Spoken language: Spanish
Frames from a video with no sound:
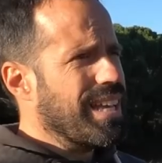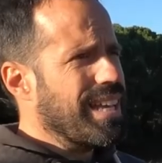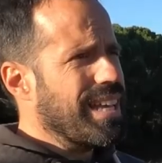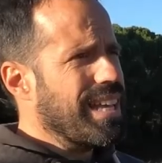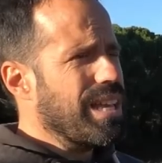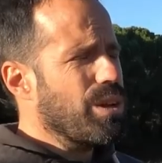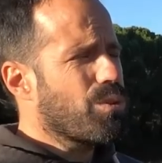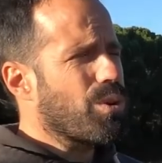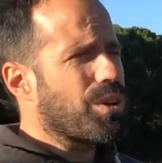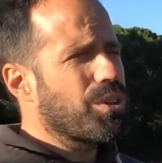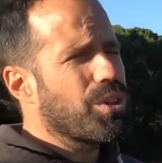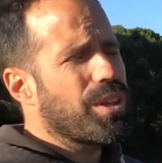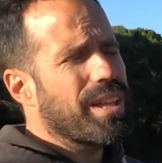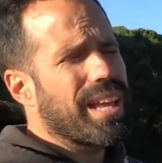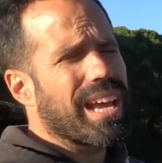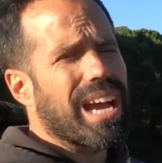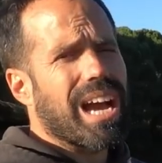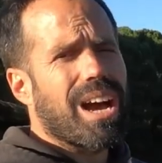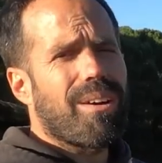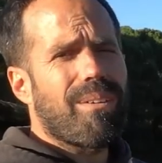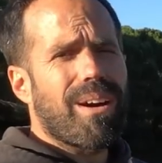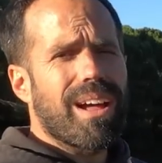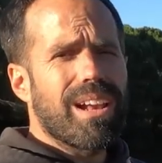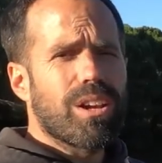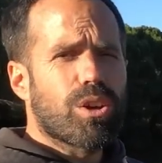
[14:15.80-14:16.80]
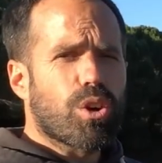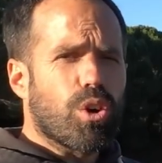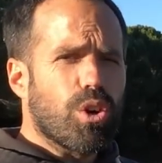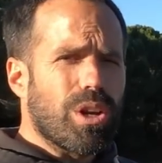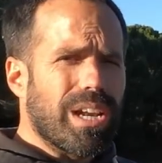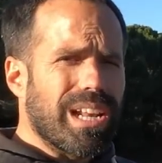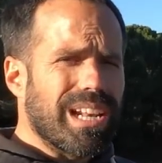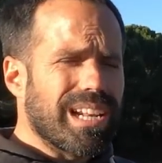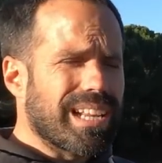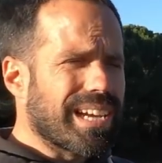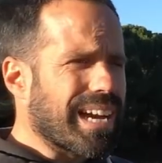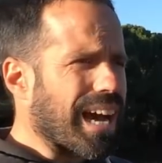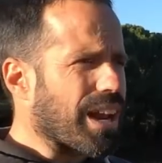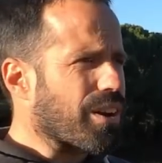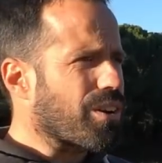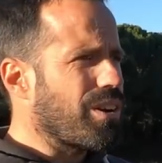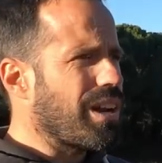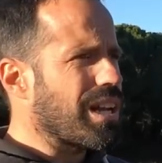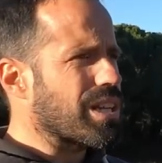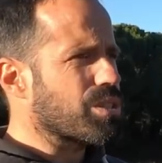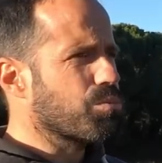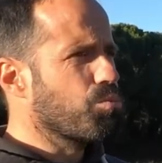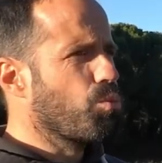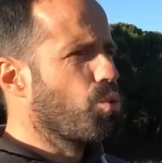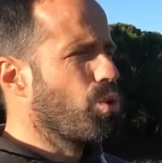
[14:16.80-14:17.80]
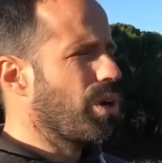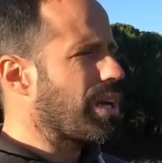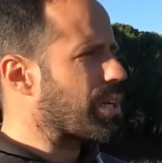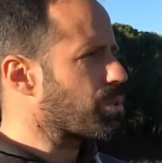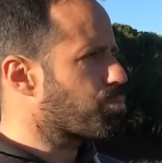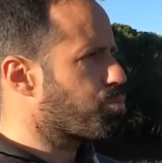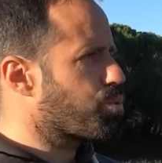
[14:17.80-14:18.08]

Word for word: y cuando llegaba él con el carro y las mulas